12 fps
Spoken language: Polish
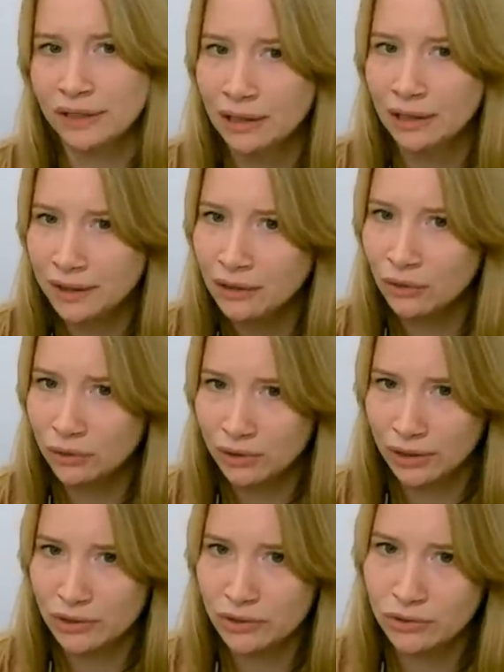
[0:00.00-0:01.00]
I dlatego
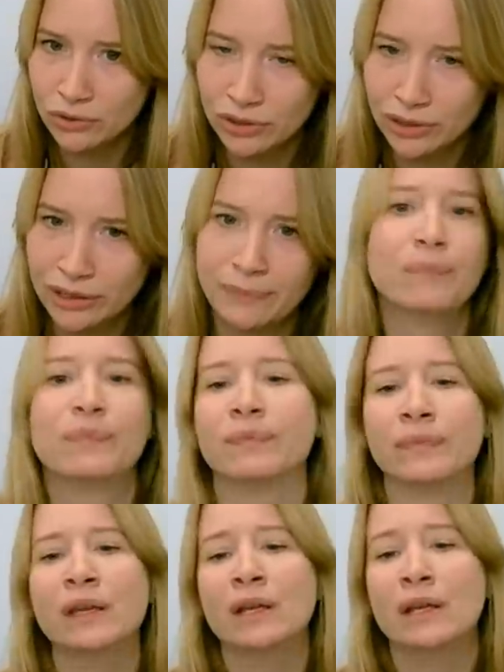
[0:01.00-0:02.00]
też, że,
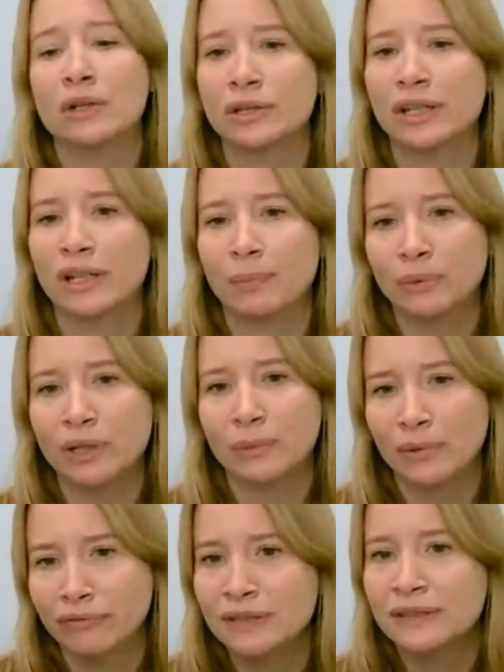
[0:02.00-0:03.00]
mm, że terapeuta
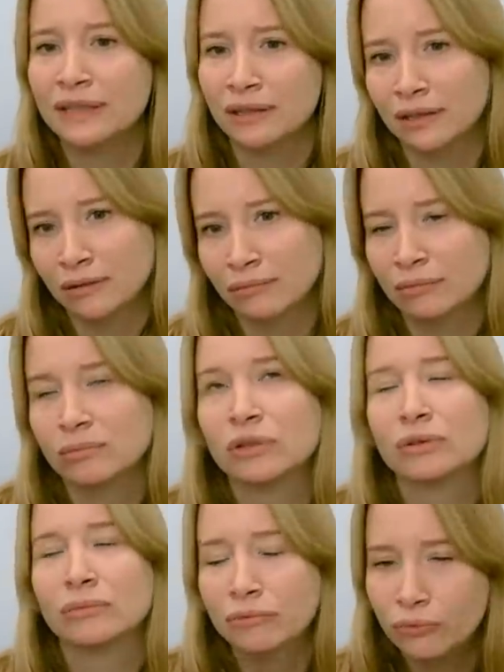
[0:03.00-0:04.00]
ma więcej tej
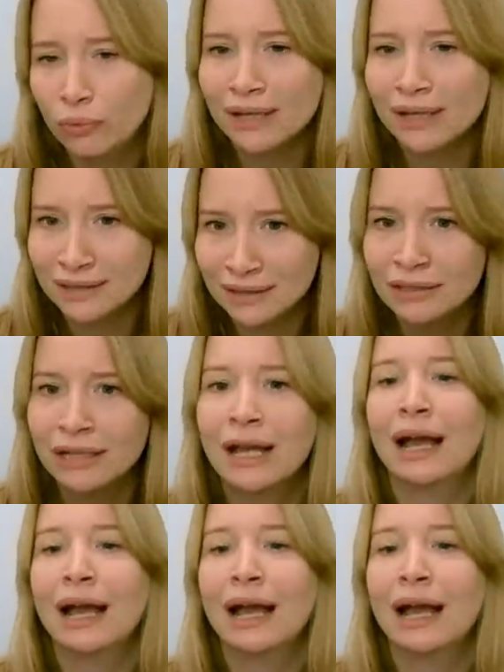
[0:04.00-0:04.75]
no, władzy